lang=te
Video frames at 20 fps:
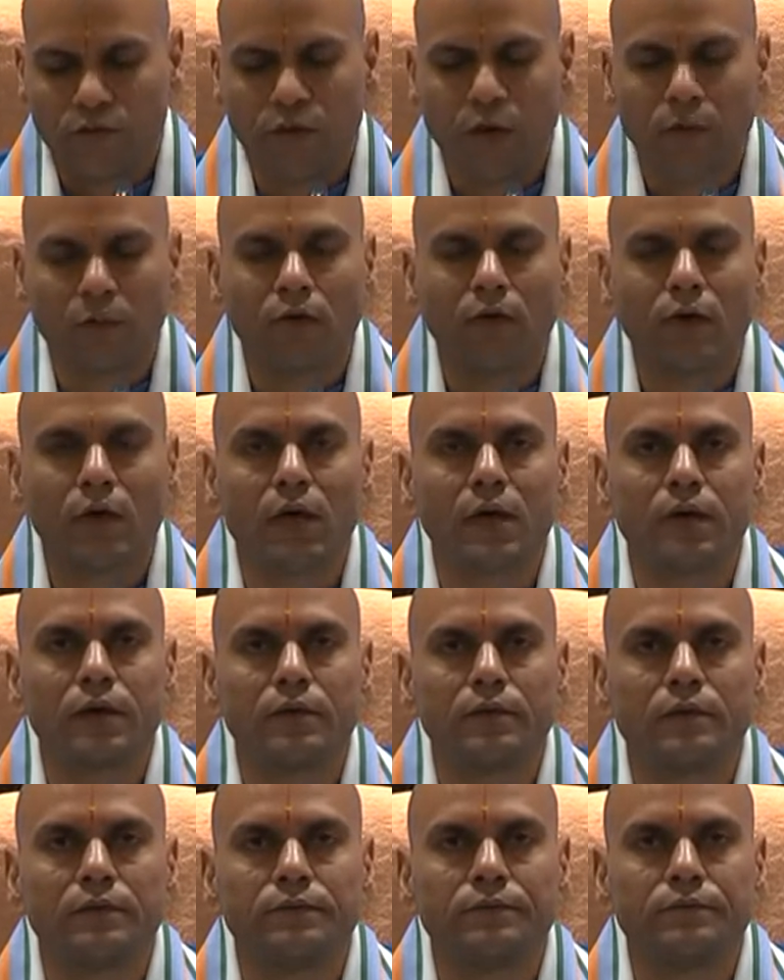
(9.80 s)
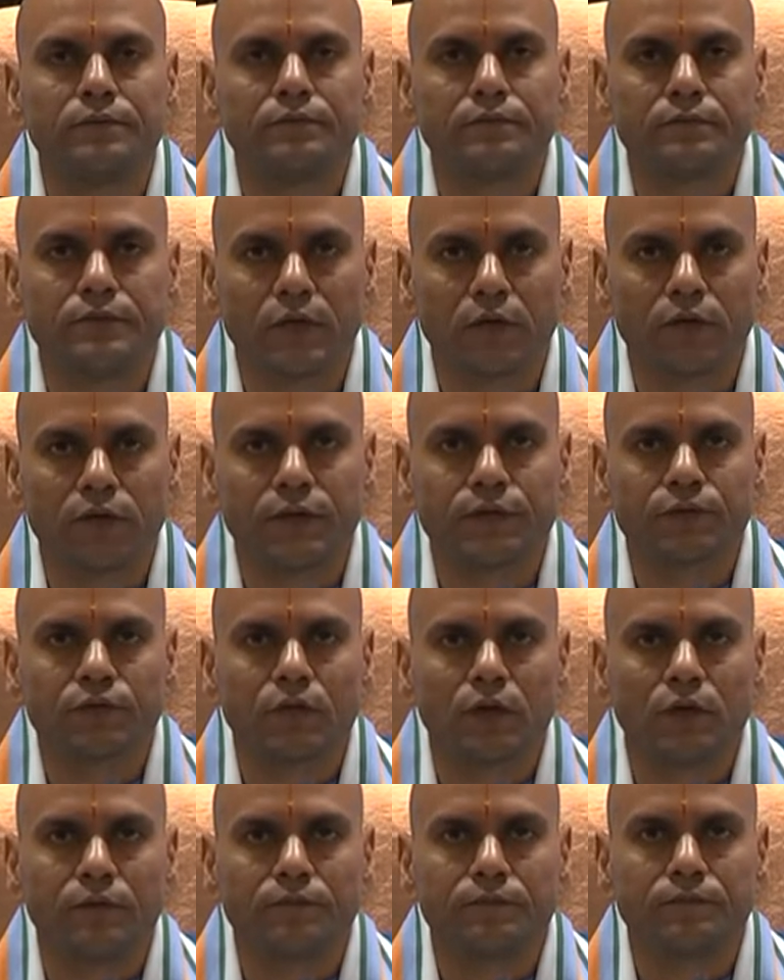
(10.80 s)
వైభవంగా
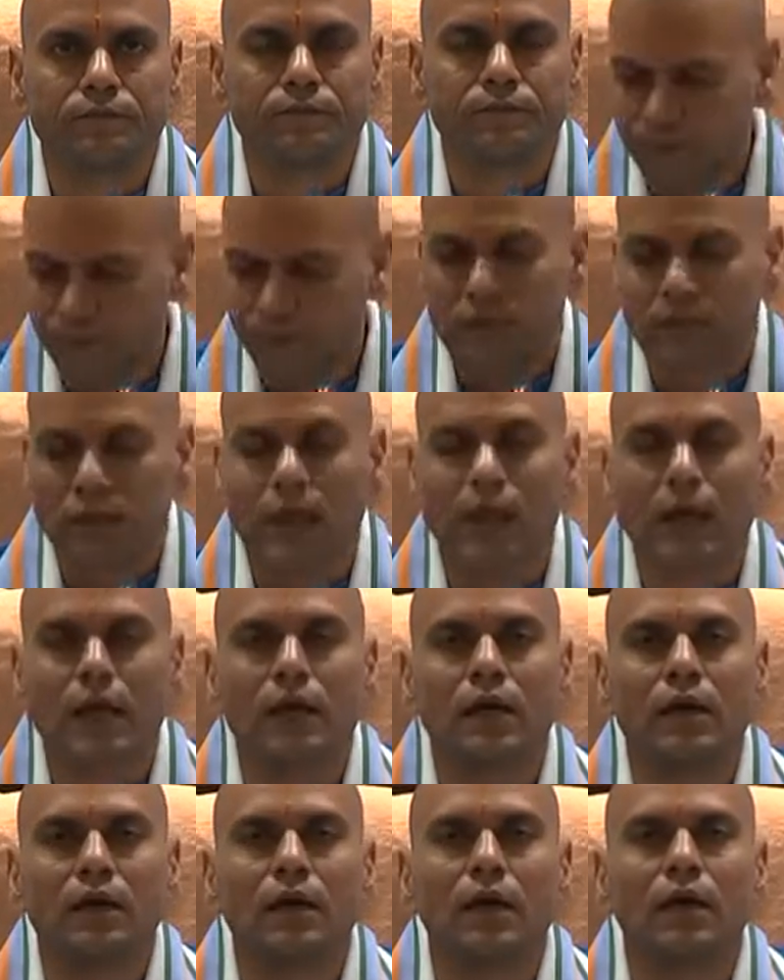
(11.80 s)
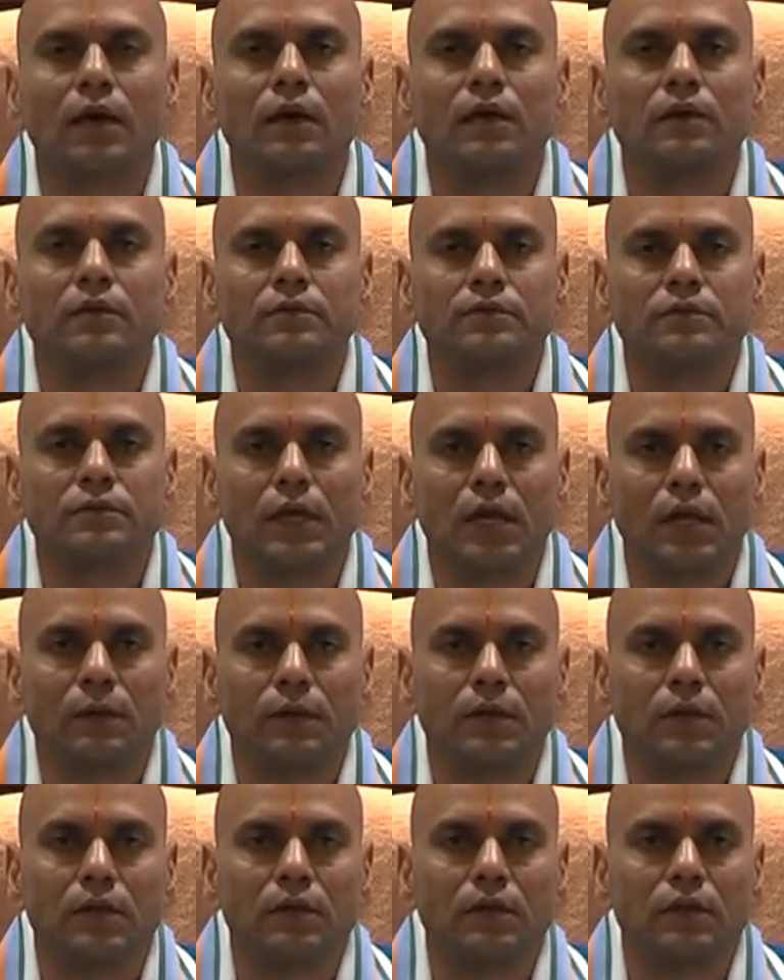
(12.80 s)
నిర్వహిస్తున్నాం సాధారణంగా
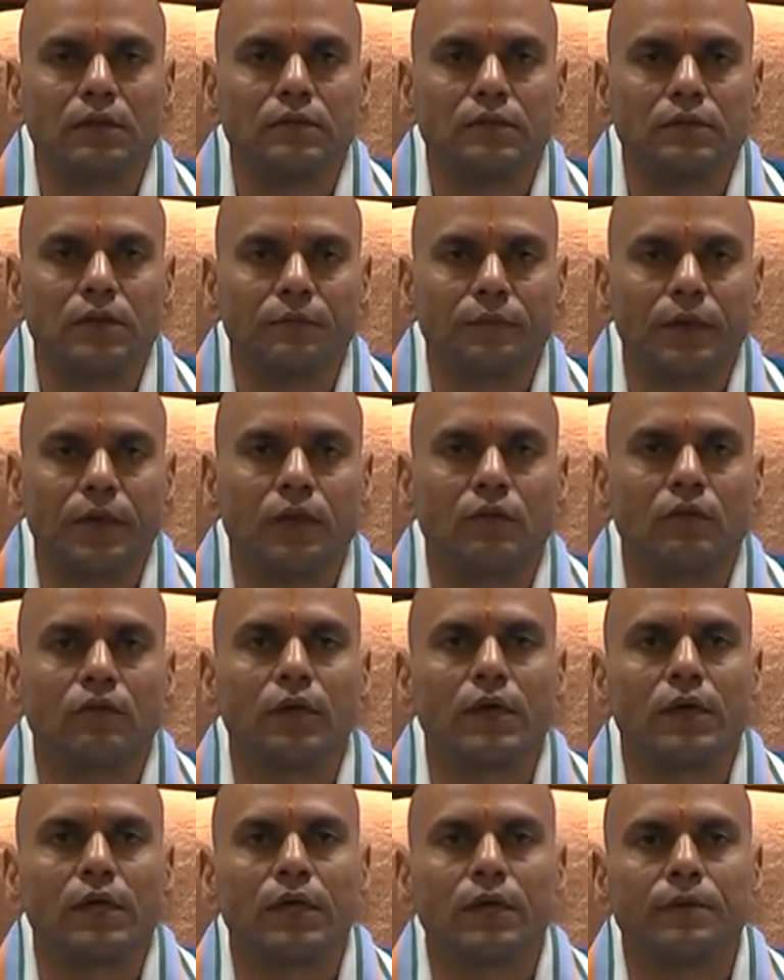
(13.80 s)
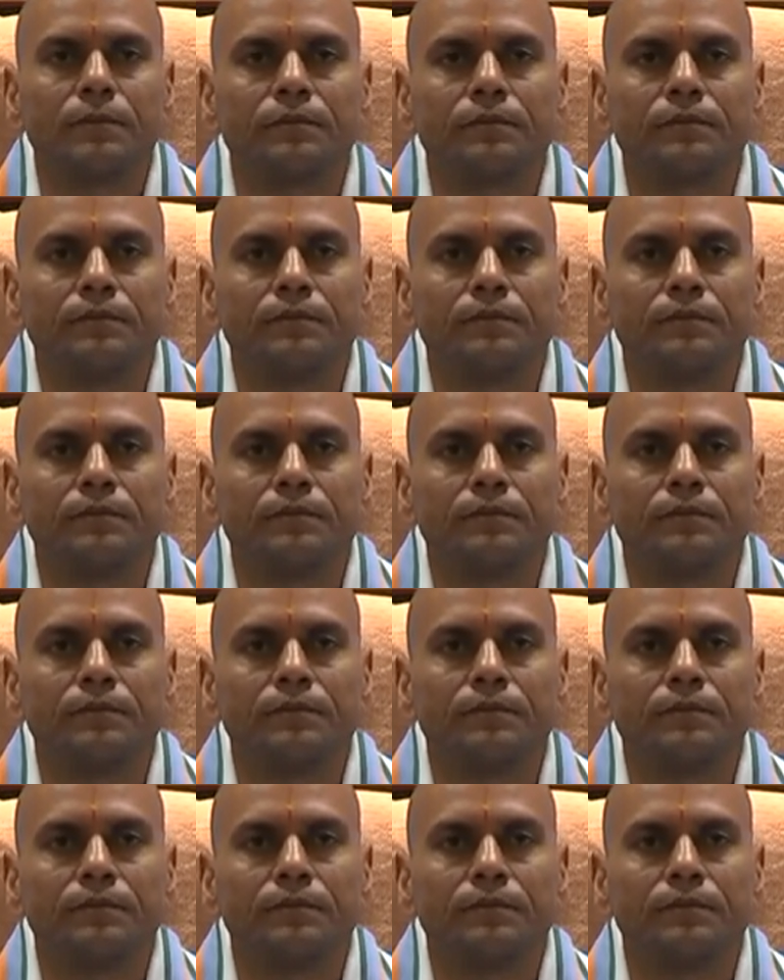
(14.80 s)
చాలామంది చెప్పారు అంటే